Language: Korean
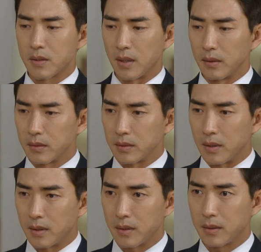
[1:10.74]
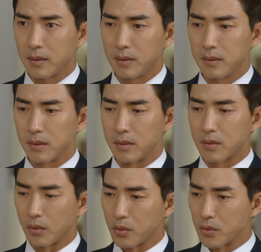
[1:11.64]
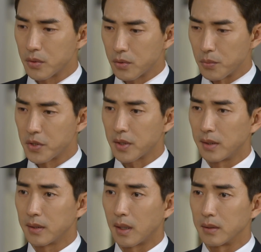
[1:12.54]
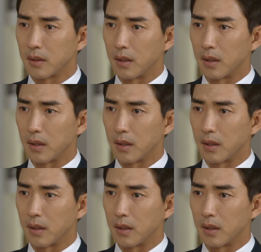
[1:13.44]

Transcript: 장인어른, 저도 좀 시간을 갖는